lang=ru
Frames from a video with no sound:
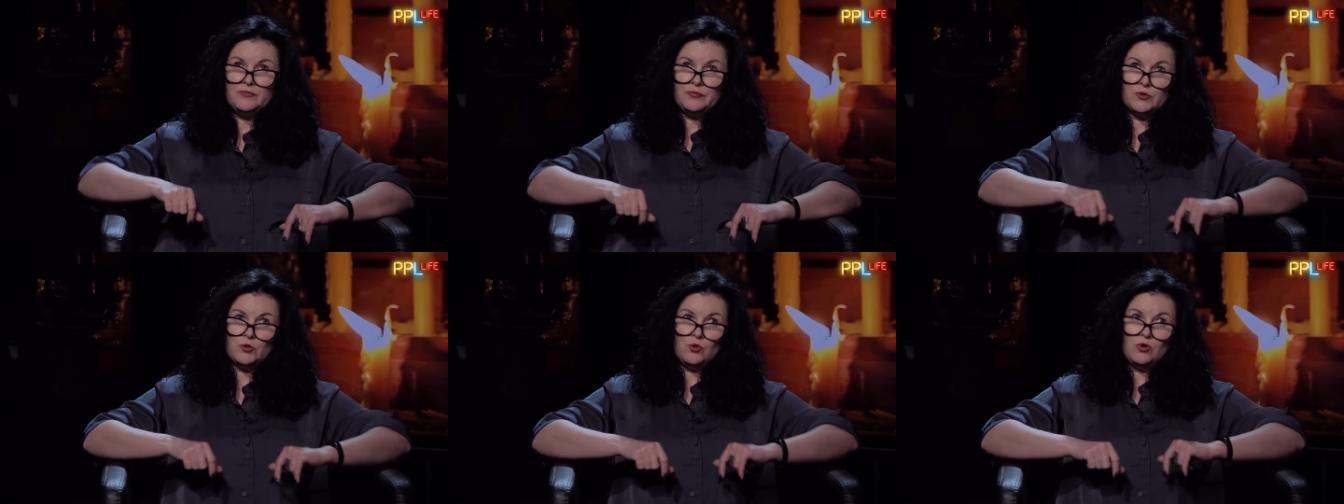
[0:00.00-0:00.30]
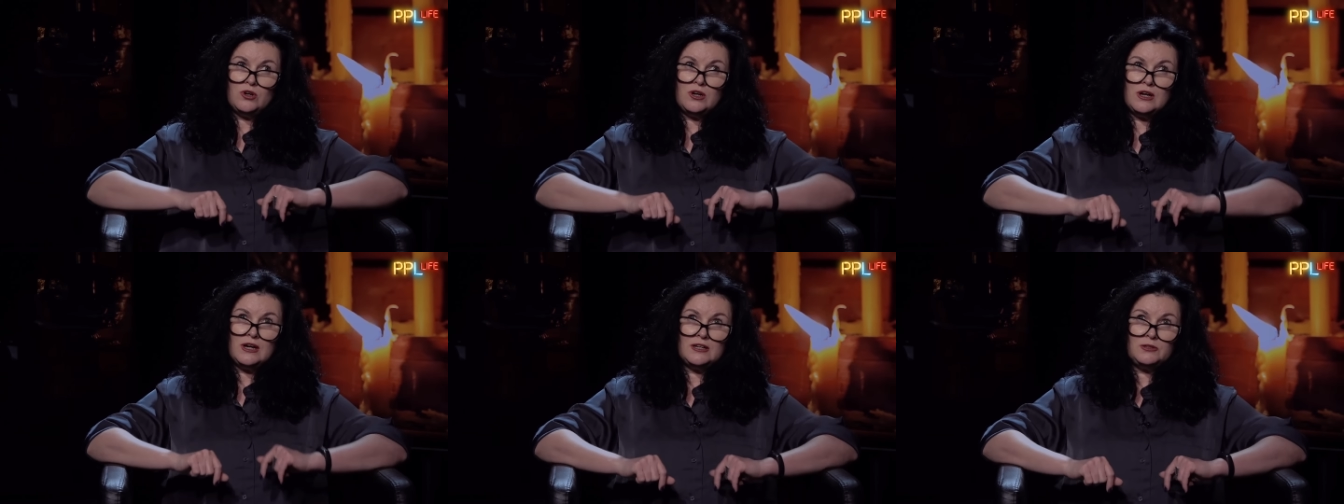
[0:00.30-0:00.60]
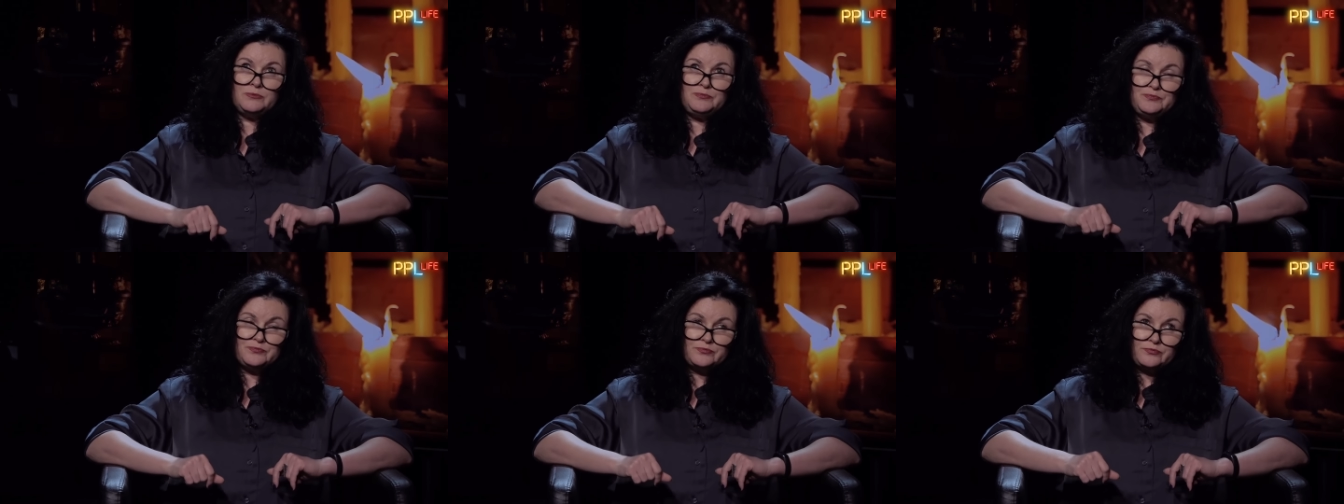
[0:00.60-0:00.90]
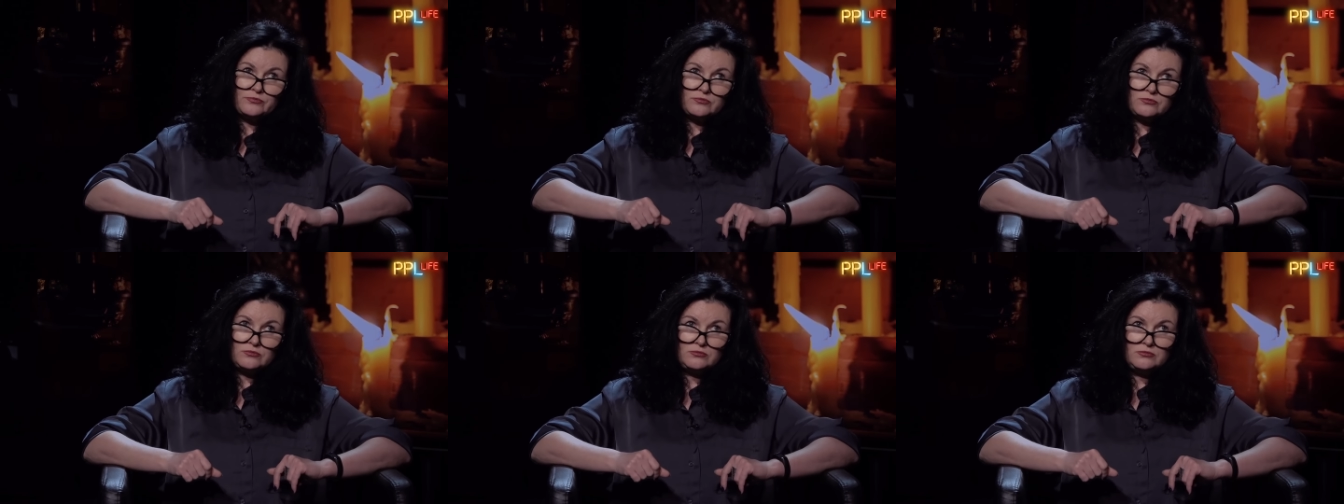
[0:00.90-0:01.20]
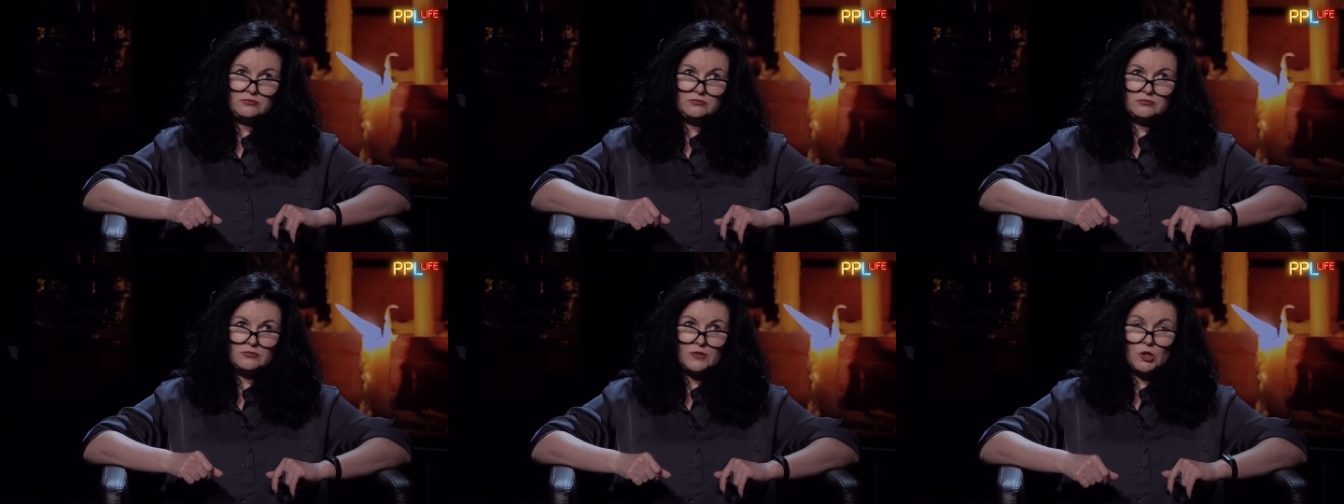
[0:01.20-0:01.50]
Только
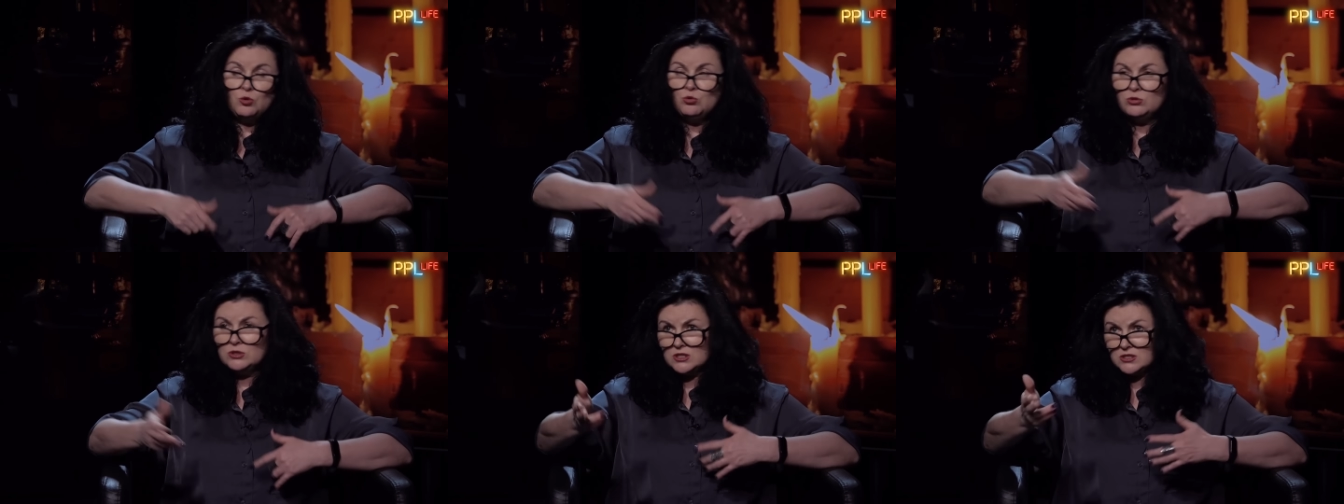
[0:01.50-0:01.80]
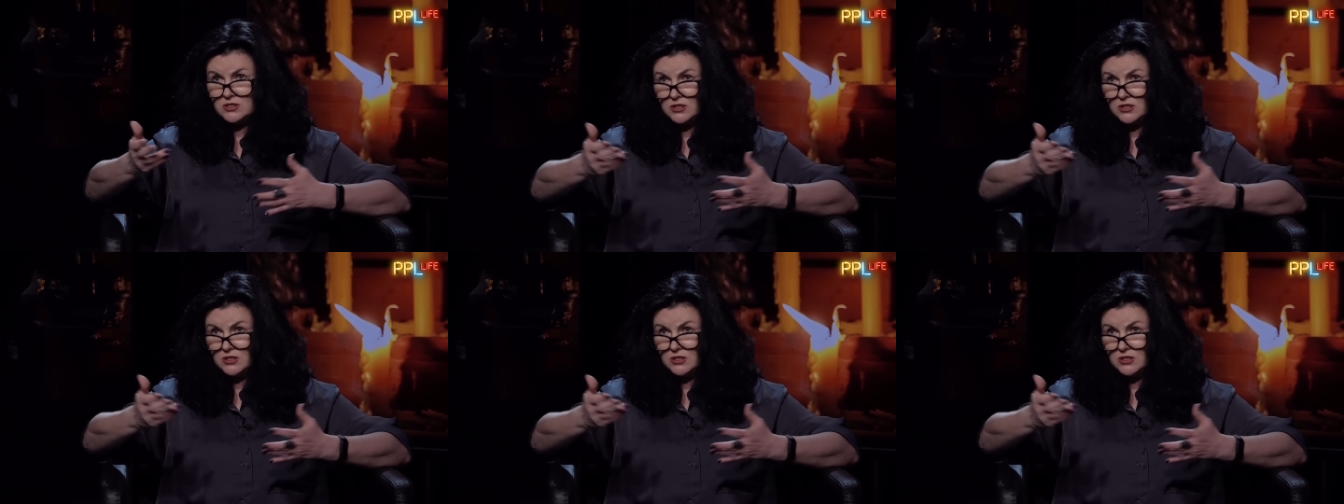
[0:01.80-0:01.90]
у нас